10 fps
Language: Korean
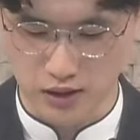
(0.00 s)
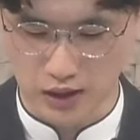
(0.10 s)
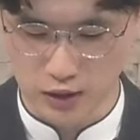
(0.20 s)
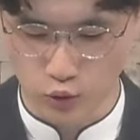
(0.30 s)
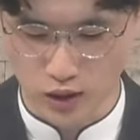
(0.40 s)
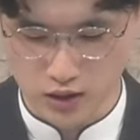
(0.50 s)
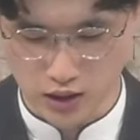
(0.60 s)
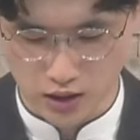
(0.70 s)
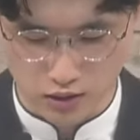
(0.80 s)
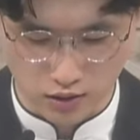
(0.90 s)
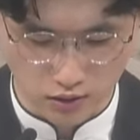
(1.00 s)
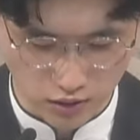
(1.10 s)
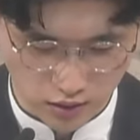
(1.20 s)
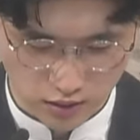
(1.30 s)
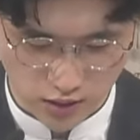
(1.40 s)
다리오 왕 제2년
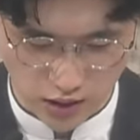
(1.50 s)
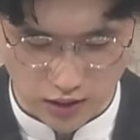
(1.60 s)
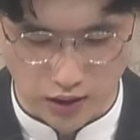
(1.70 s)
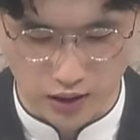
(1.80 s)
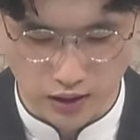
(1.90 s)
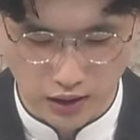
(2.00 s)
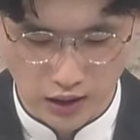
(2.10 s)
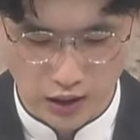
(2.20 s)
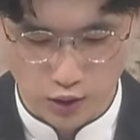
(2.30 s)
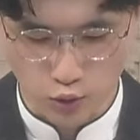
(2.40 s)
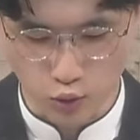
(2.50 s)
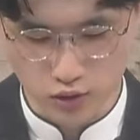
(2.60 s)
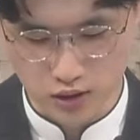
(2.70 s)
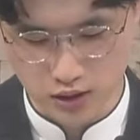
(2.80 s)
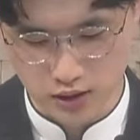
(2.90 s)
여섯째 달 곧 그